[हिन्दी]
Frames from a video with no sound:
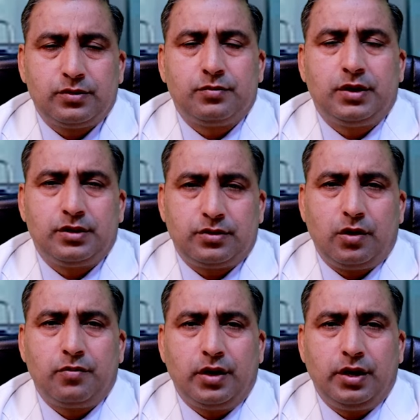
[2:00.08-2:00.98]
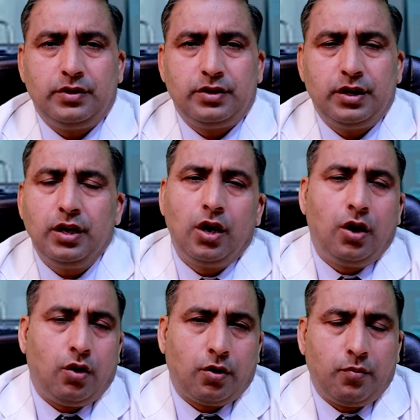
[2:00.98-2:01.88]
उसमें डिज़ोल्व कर लीजिए
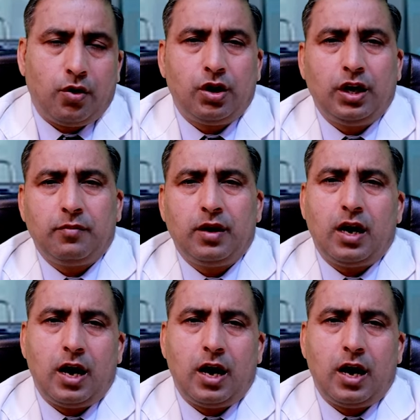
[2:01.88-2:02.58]
और मॉर्निंग में